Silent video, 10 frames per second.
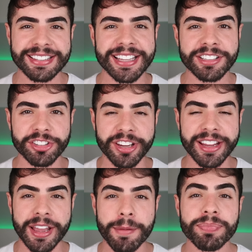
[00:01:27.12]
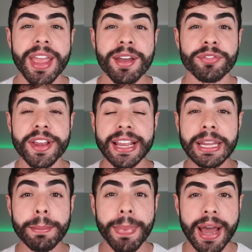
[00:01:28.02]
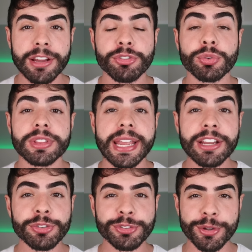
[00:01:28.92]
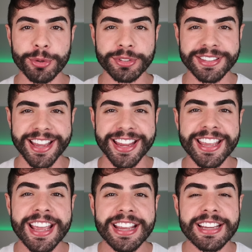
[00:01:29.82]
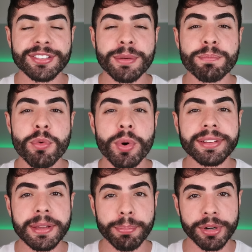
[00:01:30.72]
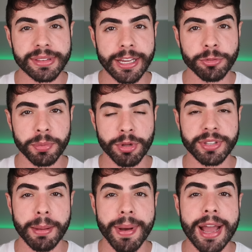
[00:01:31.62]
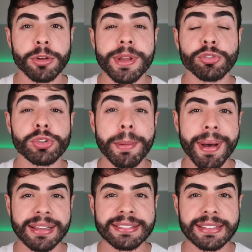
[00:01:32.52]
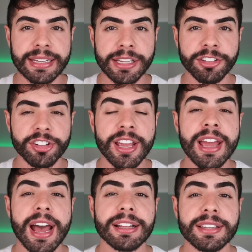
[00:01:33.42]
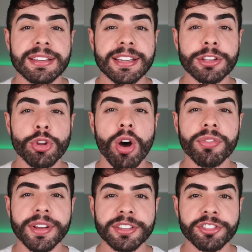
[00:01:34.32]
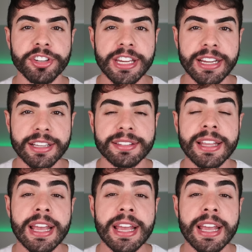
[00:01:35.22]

essa dica, vem aqui embaixo, deixe o seu gostei. Isso é muito importante importante para o meu trabalho, me ajuda bastante a trazer novas dicas,